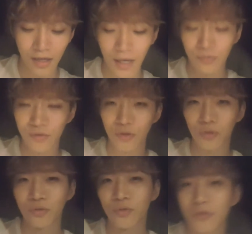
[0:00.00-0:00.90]
아무튼
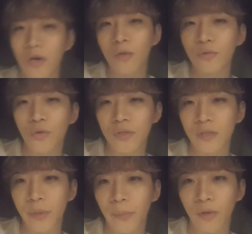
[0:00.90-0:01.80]
저도 처음으로 이제
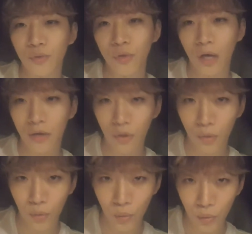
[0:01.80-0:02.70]
음악 방송을 하게
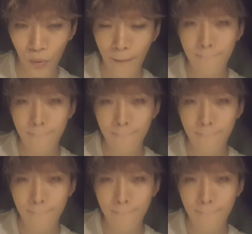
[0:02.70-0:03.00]
되었고